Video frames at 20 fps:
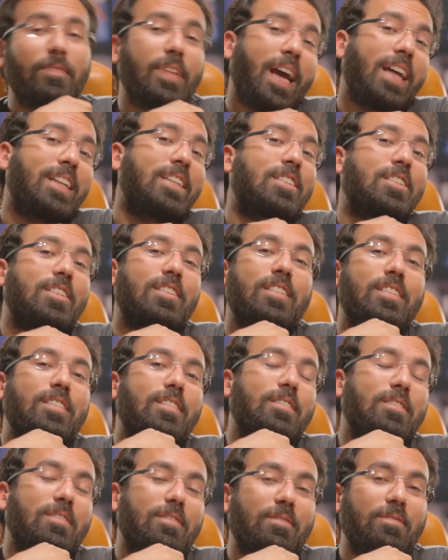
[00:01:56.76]
تعالي يا
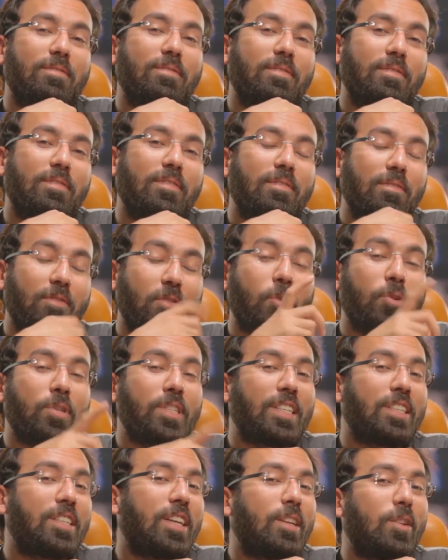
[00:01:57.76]
شيرين
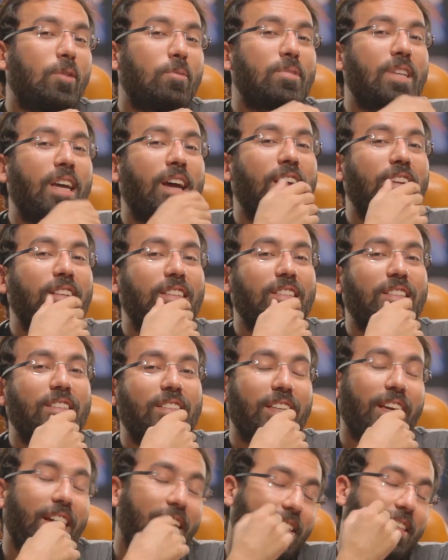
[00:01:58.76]
جوزك شكله مزعلك
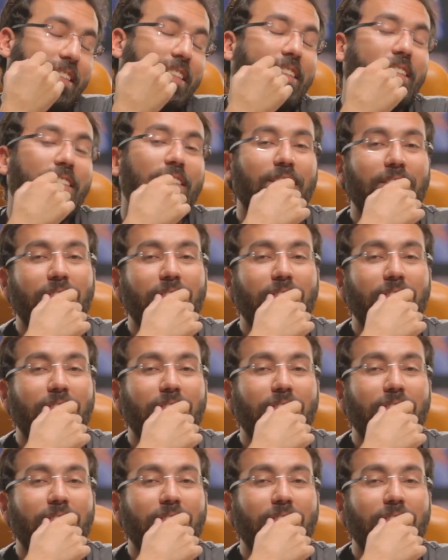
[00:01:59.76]
احكي لي